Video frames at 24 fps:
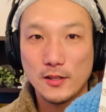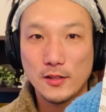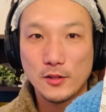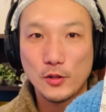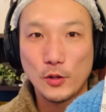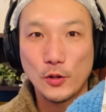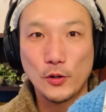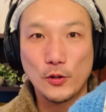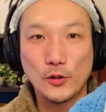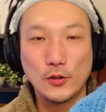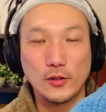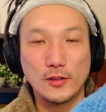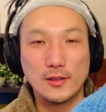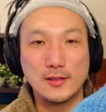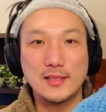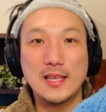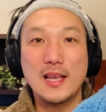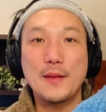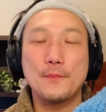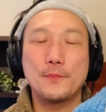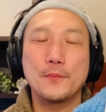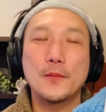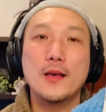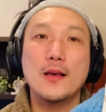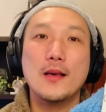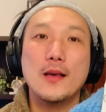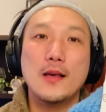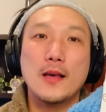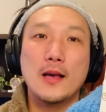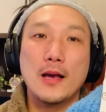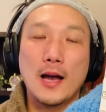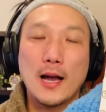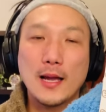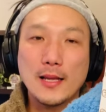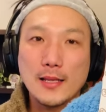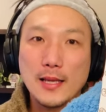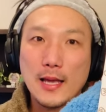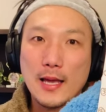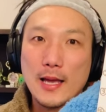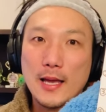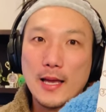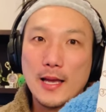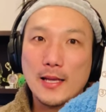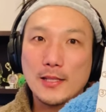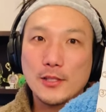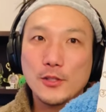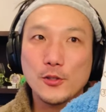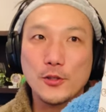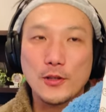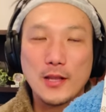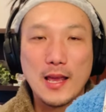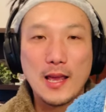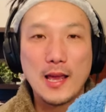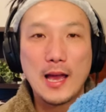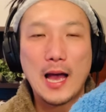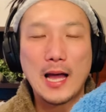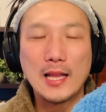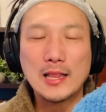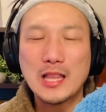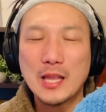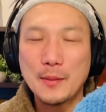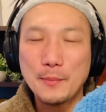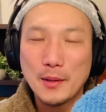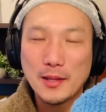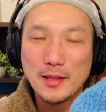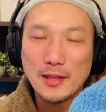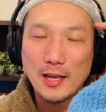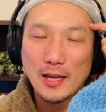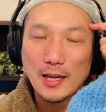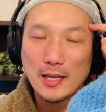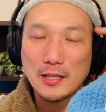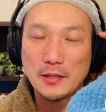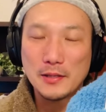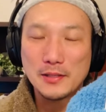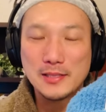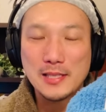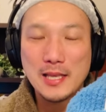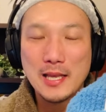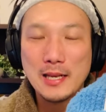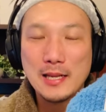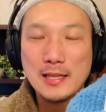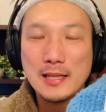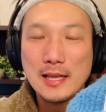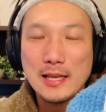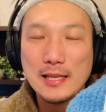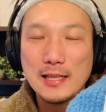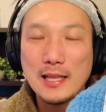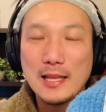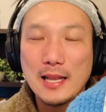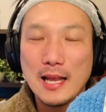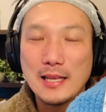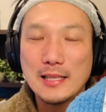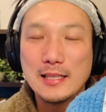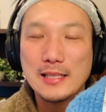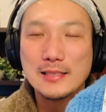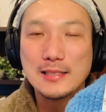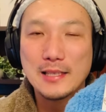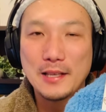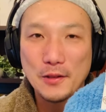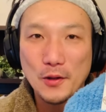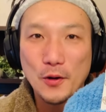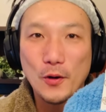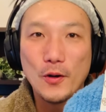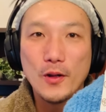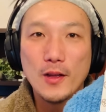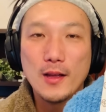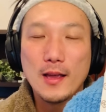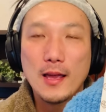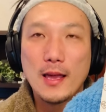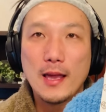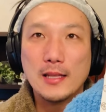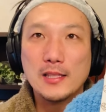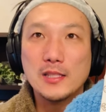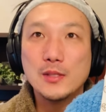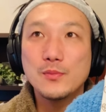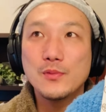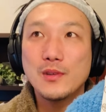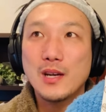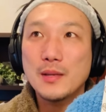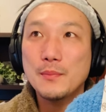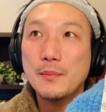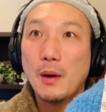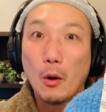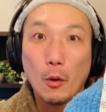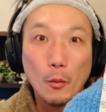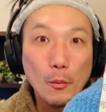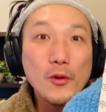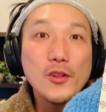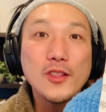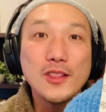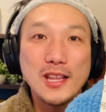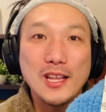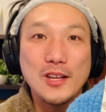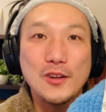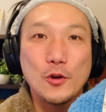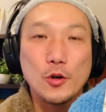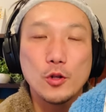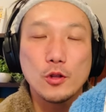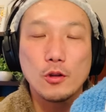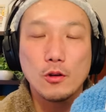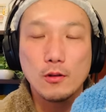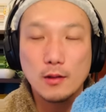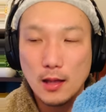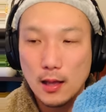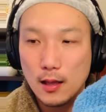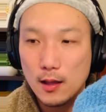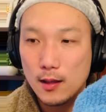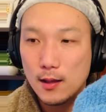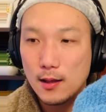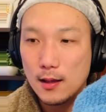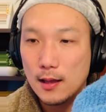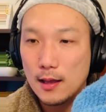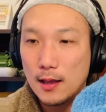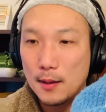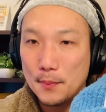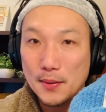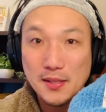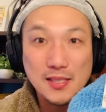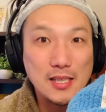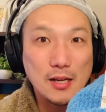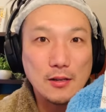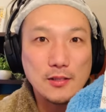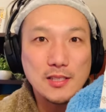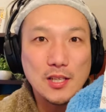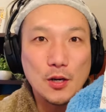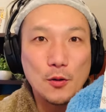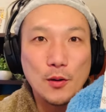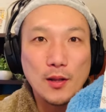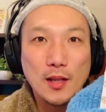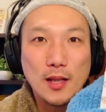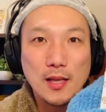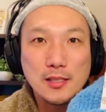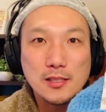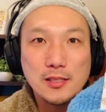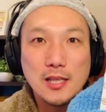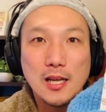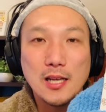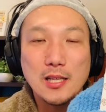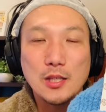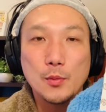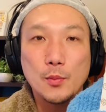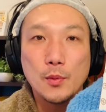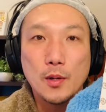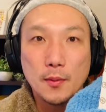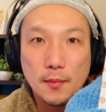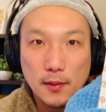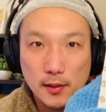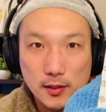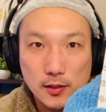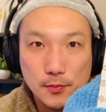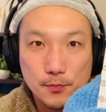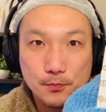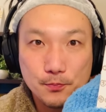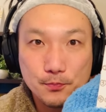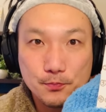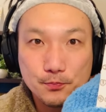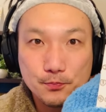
ということですね。はい、えー、ちょっとね、頭の中では整理できてないんですけど、えー、自分が今思っていることをね、えー、ぺちゃくちゃお話ししたいと思います。